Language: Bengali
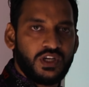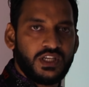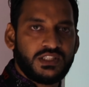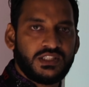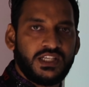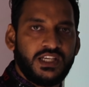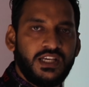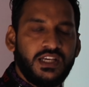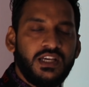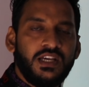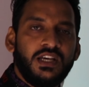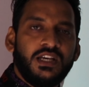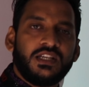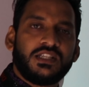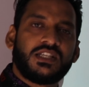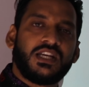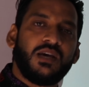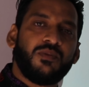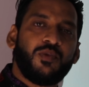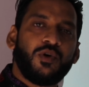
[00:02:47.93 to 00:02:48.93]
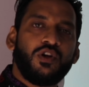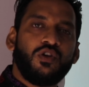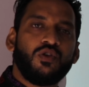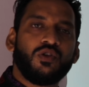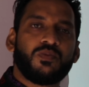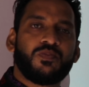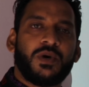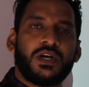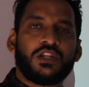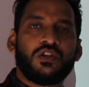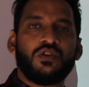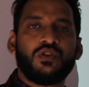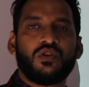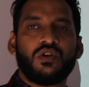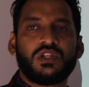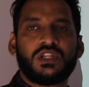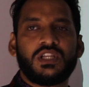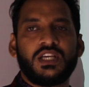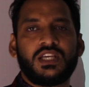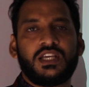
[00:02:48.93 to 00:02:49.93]
করেছি সে পণ্য উৎপাদন
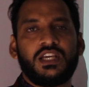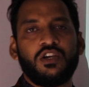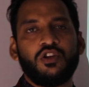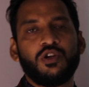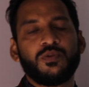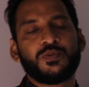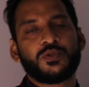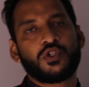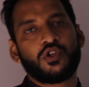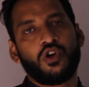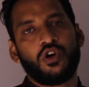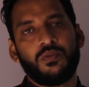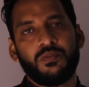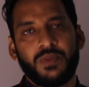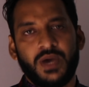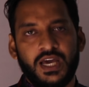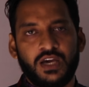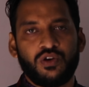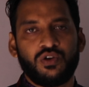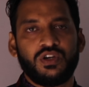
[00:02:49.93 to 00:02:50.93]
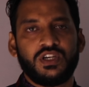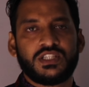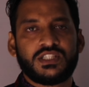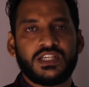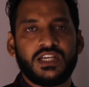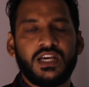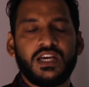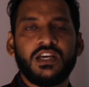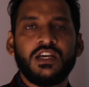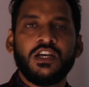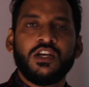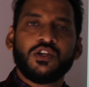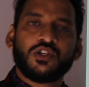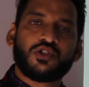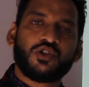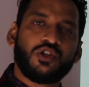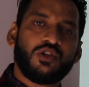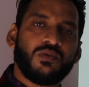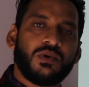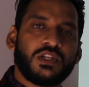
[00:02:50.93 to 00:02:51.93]
করতে কিরূপ শ্রম ব্যয় হয়েছে
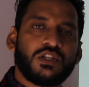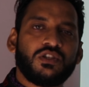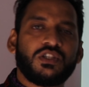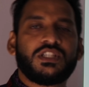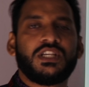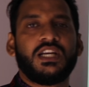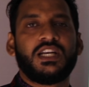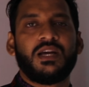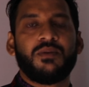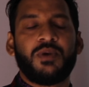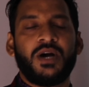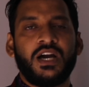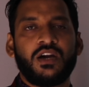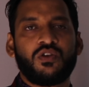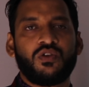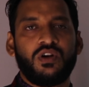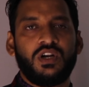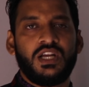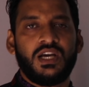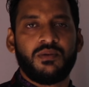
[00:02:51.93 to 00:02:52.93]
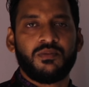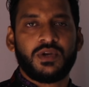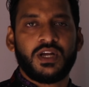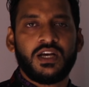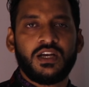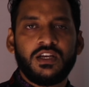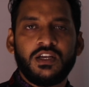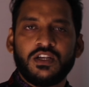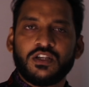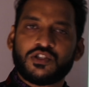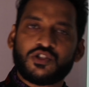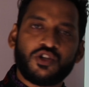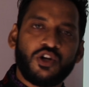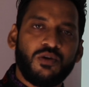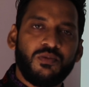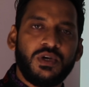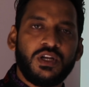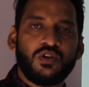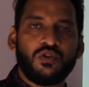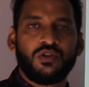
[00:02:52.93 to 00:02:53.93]
শুধুমাত্র সেটা ভাগ করলে আমরা
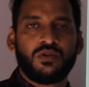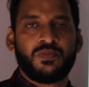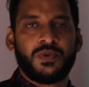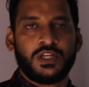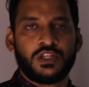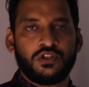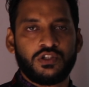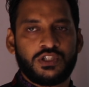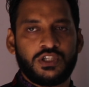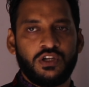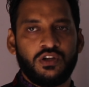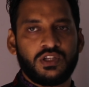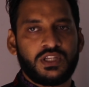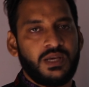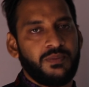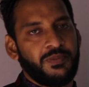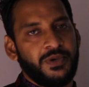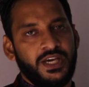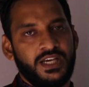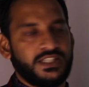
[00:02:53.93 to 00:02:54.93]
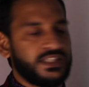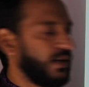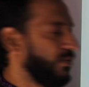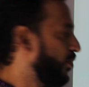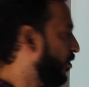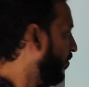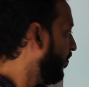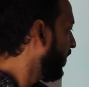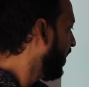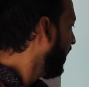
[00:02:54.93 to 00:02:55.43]
শ্রমের উৎপাদনশীলতা পেয়ে যাব